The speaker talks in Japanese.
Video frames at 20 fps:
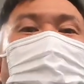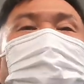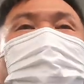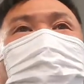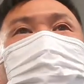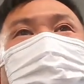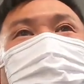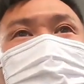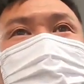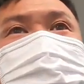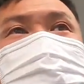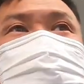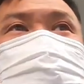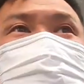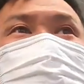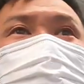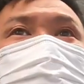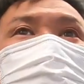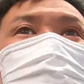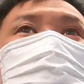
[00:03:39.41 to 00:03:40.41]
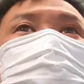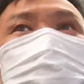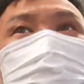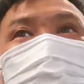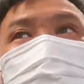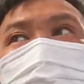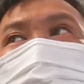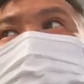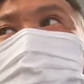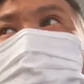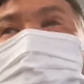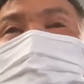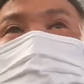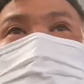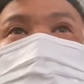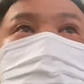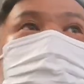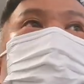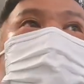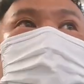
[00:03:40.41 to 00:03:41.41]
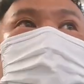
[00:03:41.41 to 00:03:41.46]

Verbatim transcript: 早めに出たいと思います